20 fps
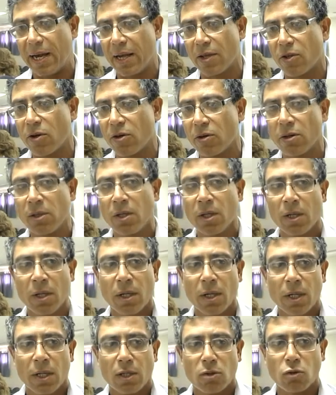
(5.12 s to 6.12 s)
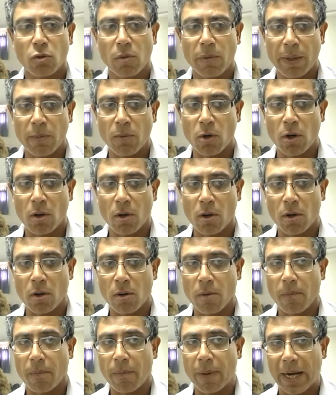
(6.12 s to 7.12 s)
año.
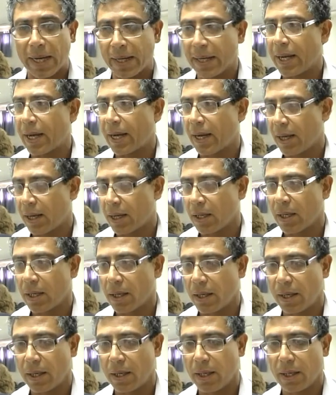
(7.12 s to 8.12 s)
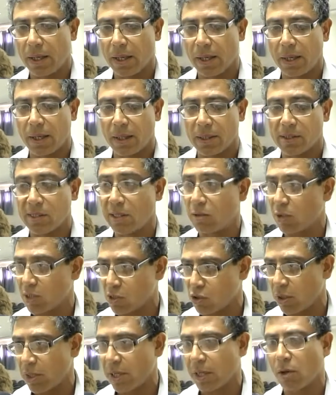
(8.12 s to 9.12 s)
Tuvimos varias eh,
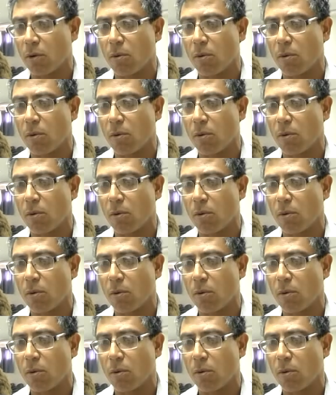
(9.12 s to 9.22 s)
situaciones